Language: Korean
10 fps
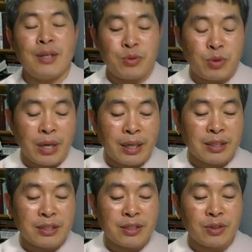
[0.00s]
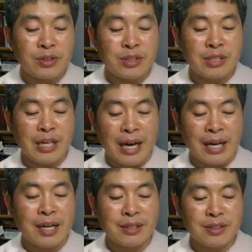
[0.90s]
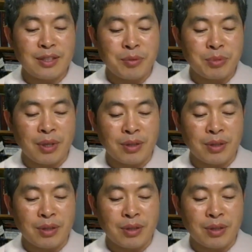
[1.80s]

죄악을 저지르지 않았기 때문에